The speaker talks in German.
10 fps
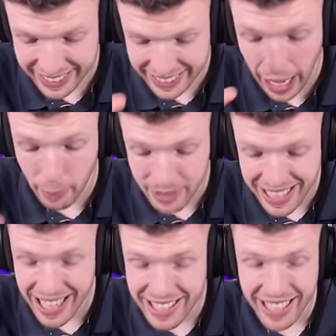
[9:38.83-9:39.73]
ich habe
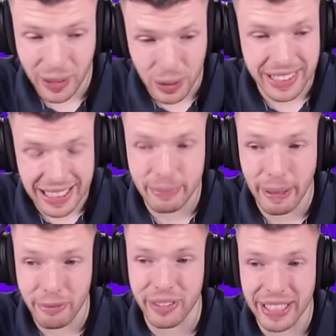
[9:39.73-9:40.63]
sehr, sehr großen
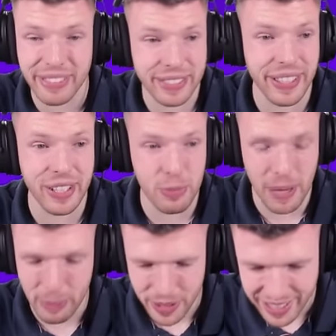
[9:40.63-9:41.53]
Respekt vor dem, was wir jetzt
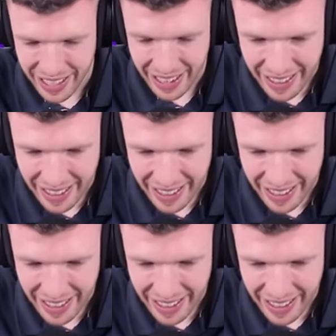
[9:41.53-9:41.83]
spielen müssen.